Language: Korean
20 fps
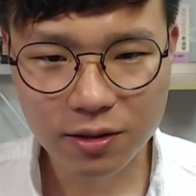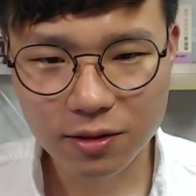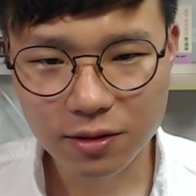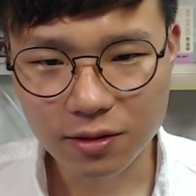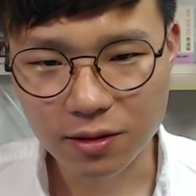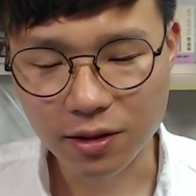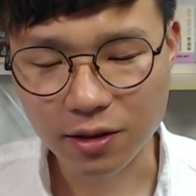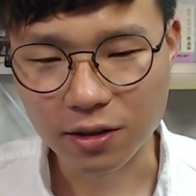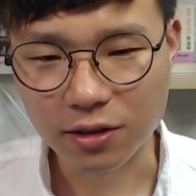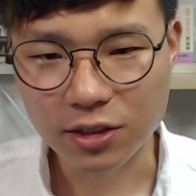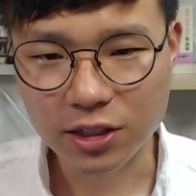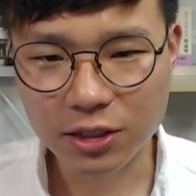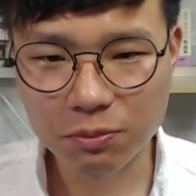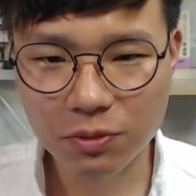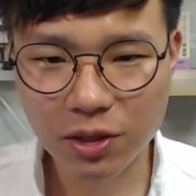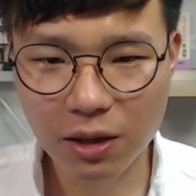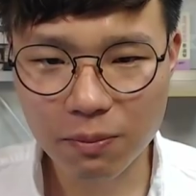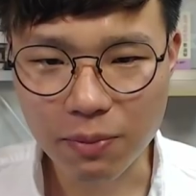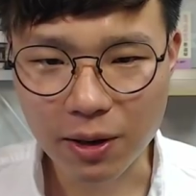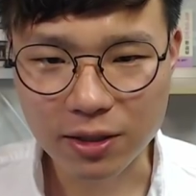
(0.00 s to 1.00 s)
네,
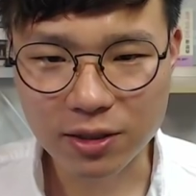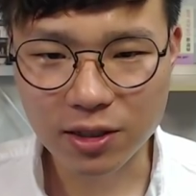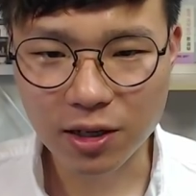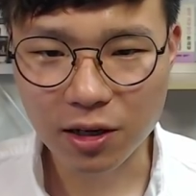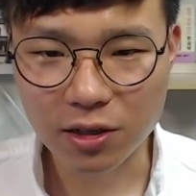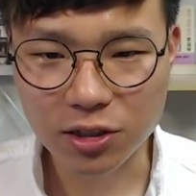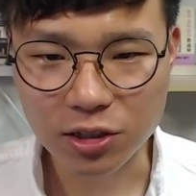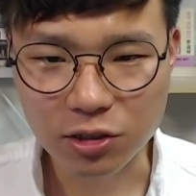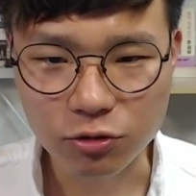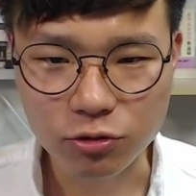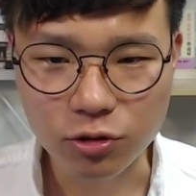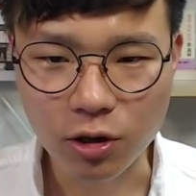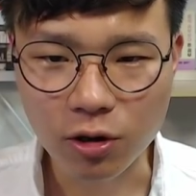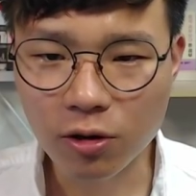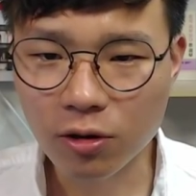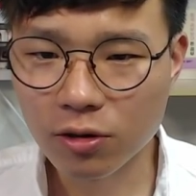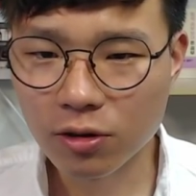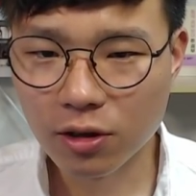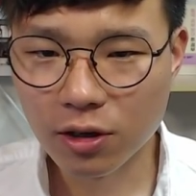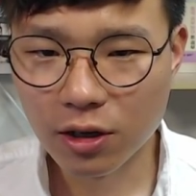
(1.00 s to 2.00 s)
심리학
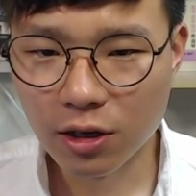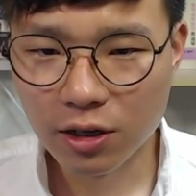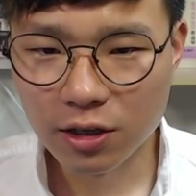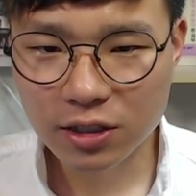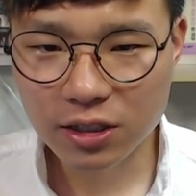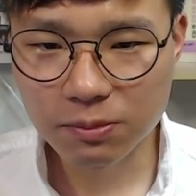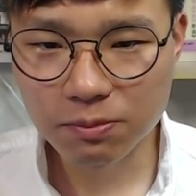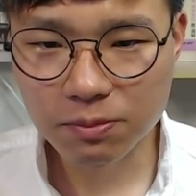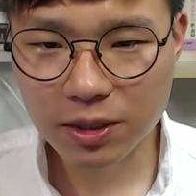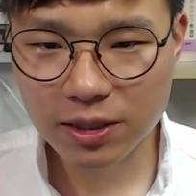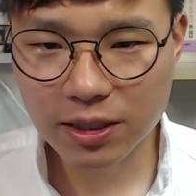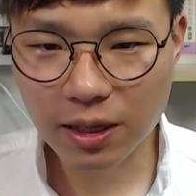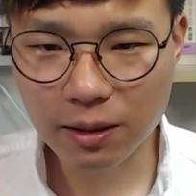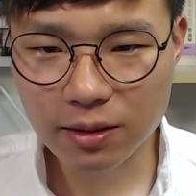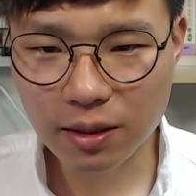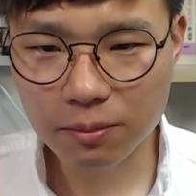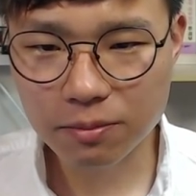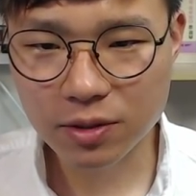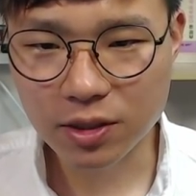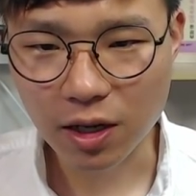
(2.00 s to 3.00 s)
박사이시고요. 심리
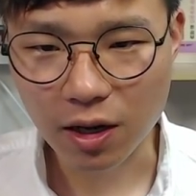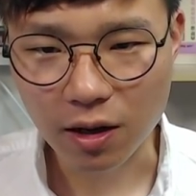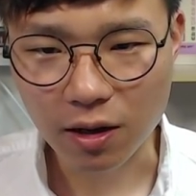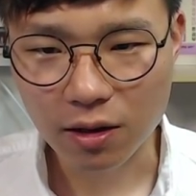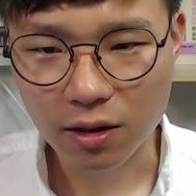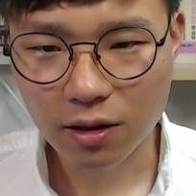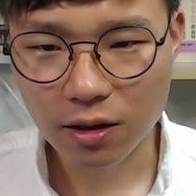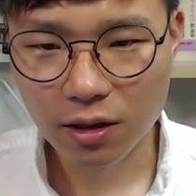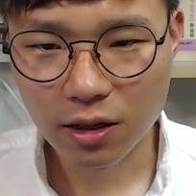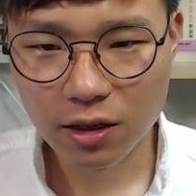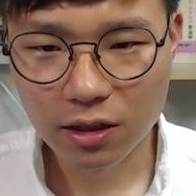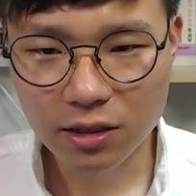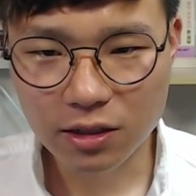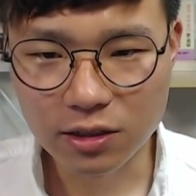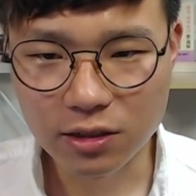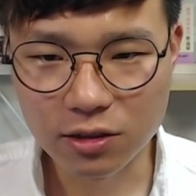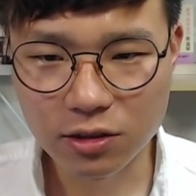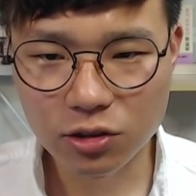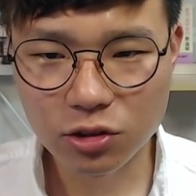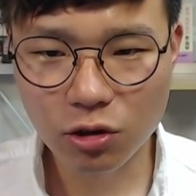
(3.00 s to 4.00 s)
상담사,
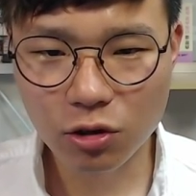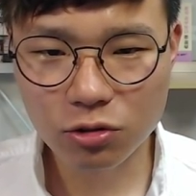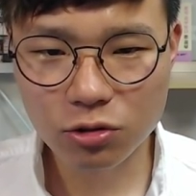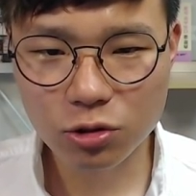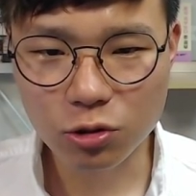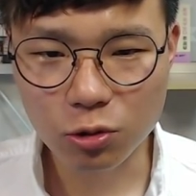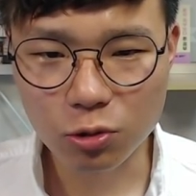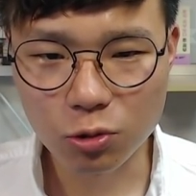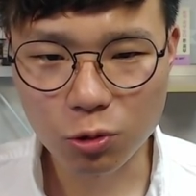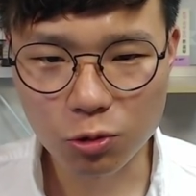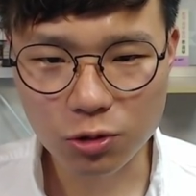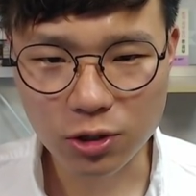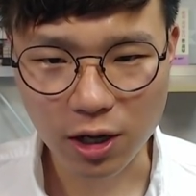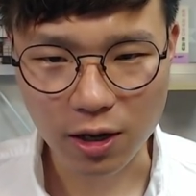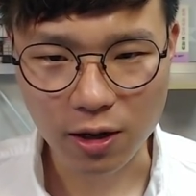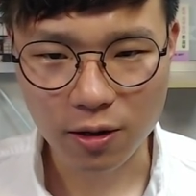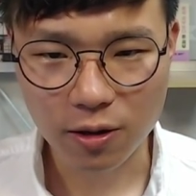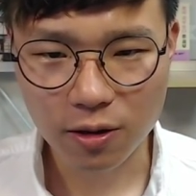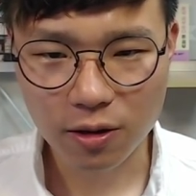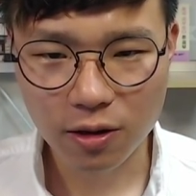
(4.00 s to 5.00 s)
긍정 전도사,
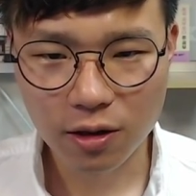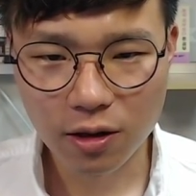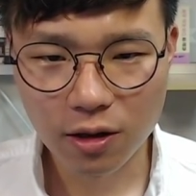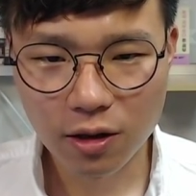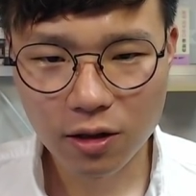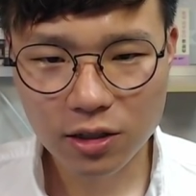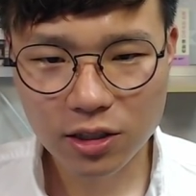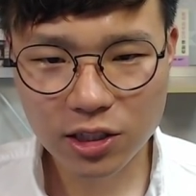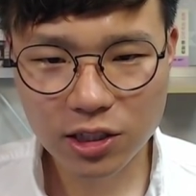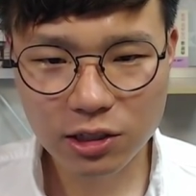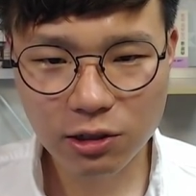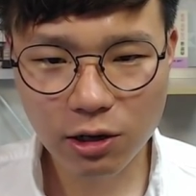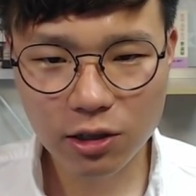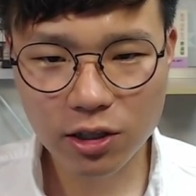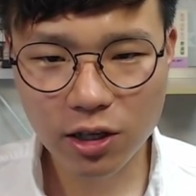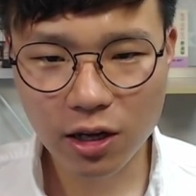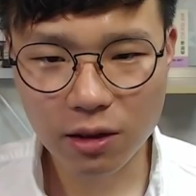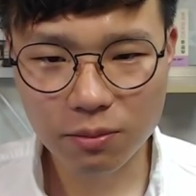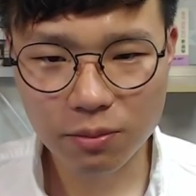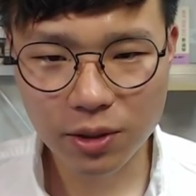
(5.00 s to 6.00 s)

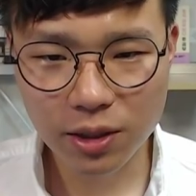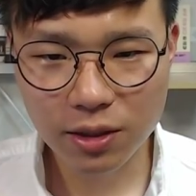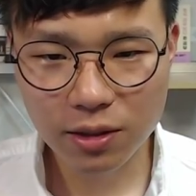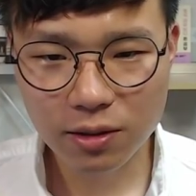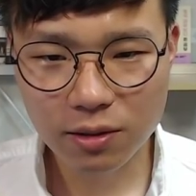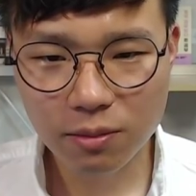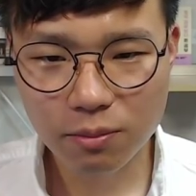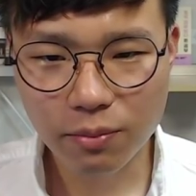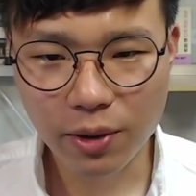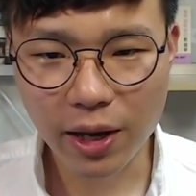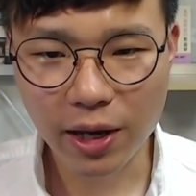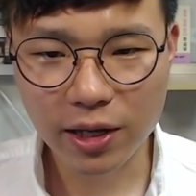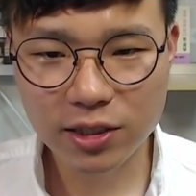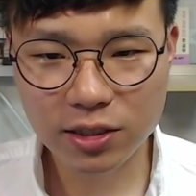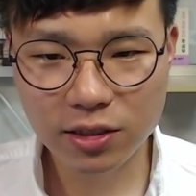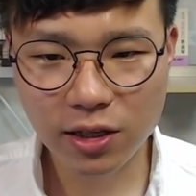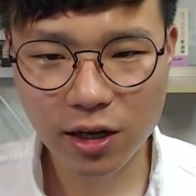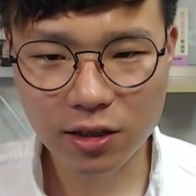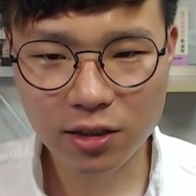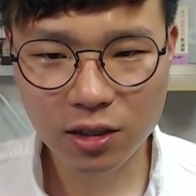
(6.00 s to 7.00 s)
칭화대학 및
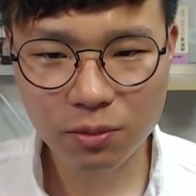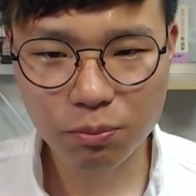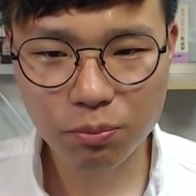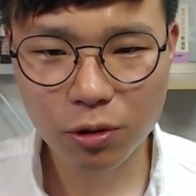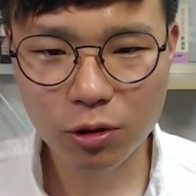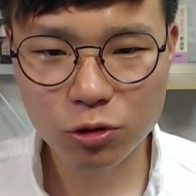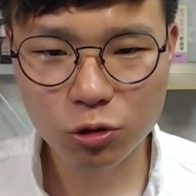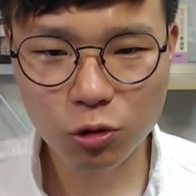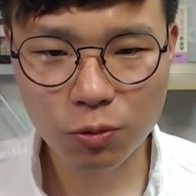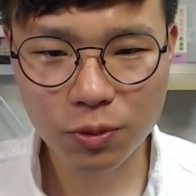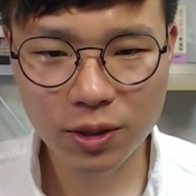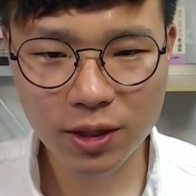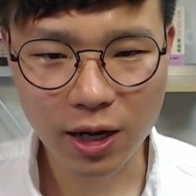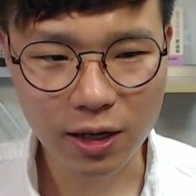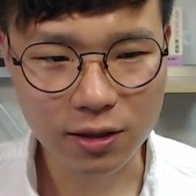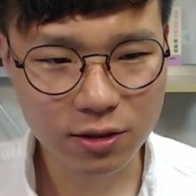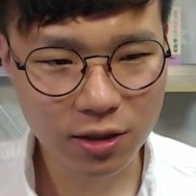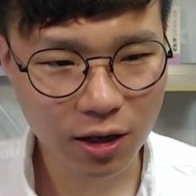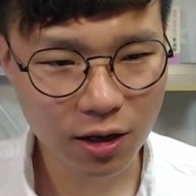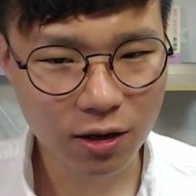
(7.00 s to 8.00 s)
베이징대학 특별 초빙
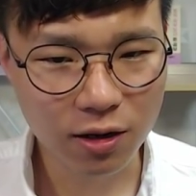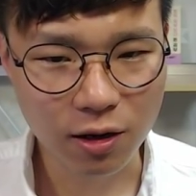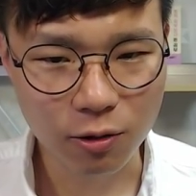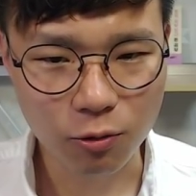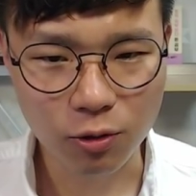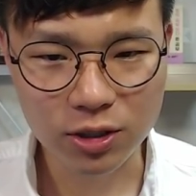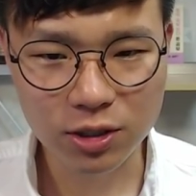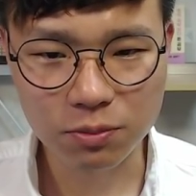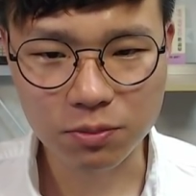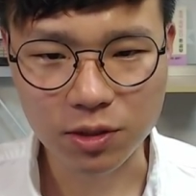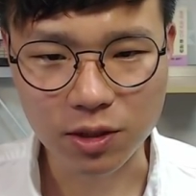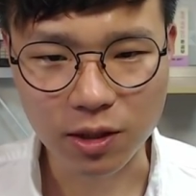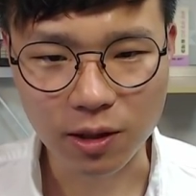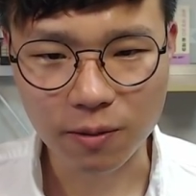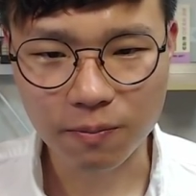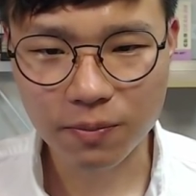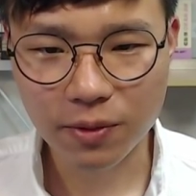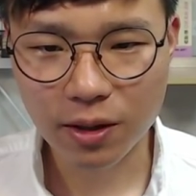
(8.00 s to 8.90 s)
강사라고 하십니다.